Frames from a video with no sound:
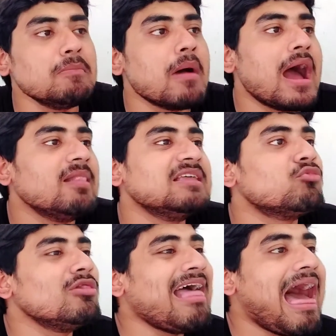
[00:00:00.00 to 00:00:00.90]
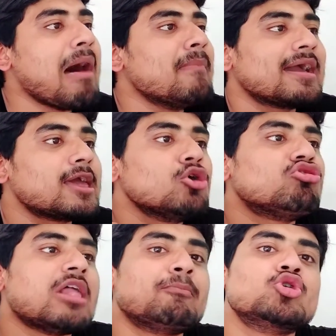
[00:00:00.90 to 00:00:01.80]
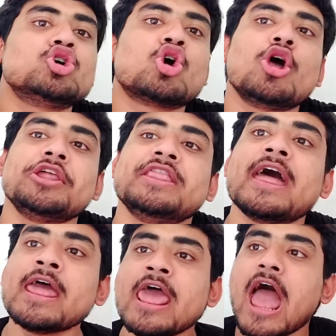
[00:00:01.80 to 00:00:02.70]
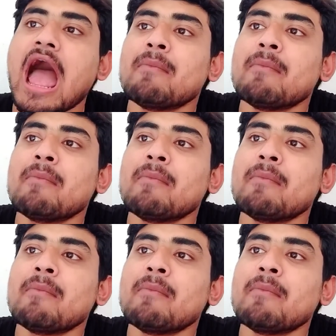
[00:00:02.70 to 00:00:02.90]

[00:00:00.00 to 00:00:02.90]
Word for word: আমি বাঙালি বললে আমাকে কেউ সাপোর্ট করে না